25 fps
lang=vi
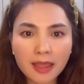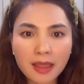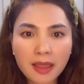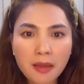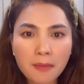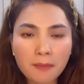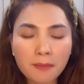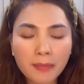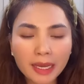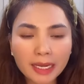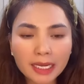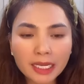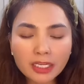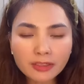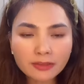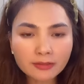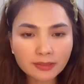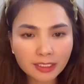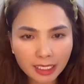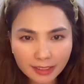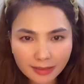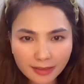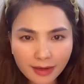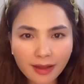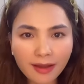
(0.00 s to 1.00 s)
mà cái người
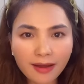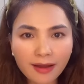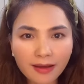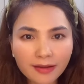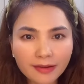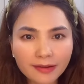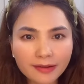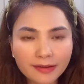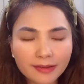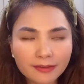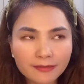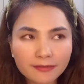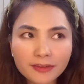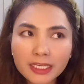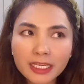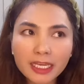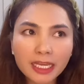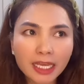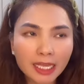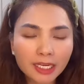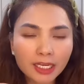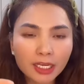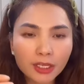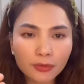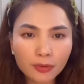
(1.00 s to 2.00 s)
khách đó vì
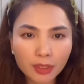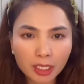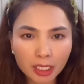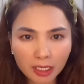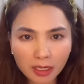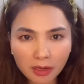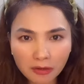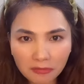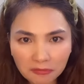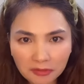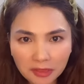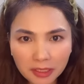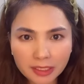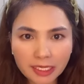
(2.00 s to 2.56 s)
cái điều kiện công việc,